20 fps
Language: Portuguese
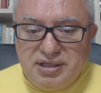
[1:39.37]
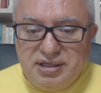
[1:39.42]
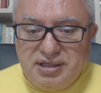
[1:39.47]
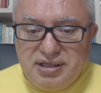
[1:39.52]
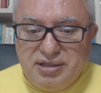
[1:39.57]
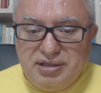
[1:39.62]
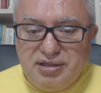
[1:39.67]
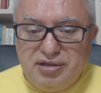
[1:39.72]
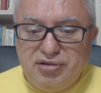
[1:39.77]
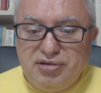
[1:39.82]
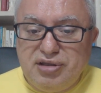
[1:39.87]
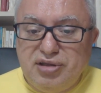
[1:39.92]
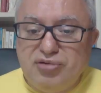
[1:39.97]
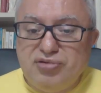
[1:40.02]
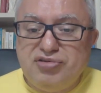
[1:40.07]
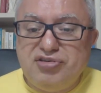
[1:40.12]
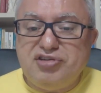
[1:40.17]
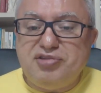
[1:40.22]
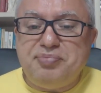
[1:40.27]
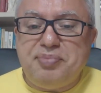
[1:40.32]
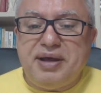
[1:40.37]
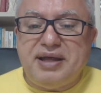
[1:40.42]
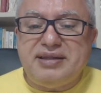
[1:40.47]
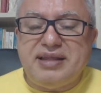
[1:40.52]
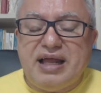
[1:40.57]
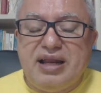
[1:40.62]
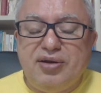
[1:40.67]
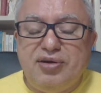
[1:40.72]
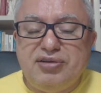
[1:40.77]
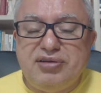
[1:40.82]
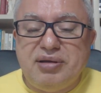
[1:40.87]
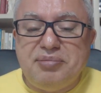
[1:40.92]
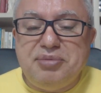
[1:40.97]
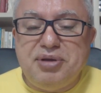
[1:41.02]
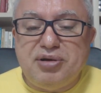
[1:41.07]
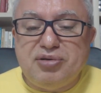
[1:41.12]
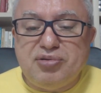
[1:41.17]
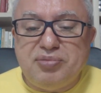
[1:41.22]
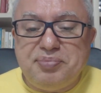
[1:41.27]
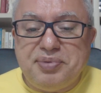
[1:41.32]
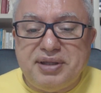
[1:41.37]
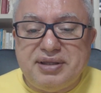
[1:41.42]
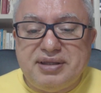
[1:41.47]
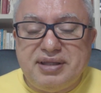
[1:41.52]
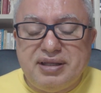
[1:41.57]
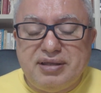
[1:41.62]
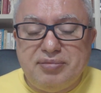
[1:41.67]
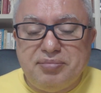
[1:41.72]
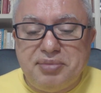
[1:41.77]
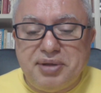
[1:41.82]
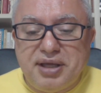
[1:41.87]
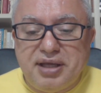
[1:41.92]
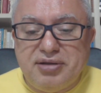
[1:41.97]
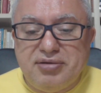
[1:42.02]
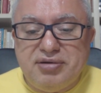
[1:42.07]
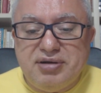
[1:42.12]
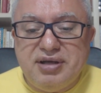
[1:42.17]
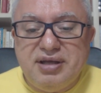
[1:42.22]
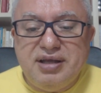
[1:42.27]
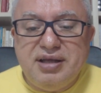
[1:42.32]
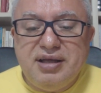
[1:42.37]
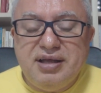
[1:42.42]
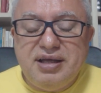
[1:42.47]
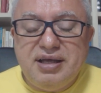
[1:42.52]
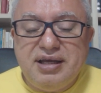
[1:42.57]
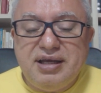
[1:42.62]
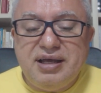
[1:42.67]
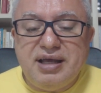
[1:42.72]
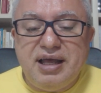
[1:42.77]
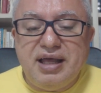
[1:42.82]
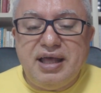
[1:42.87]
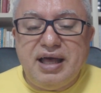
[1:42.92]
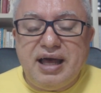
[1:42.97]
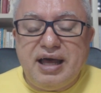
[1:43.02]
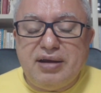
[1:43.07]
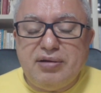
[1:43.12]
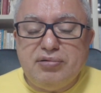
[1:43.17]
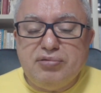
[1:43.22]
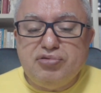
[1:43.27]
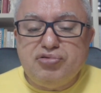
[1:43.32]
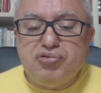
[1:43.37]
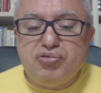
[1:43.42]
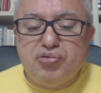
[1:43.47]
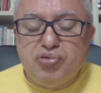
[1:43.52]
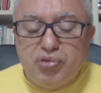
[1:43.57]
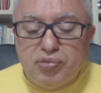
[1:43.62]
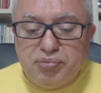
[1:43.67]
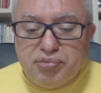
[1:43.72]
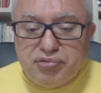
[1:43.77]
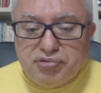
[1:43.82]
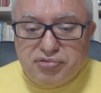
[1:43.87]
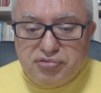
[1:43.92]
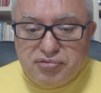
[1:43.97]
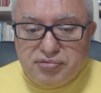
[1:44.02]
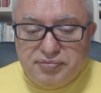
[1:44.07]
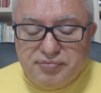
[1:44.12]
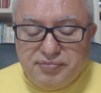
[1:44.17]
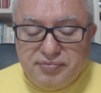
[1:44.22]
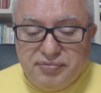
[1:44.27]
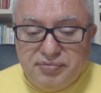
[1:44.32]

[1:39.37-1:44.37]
E, e os espertalhões amigos do PT no meio ganharam os tubos.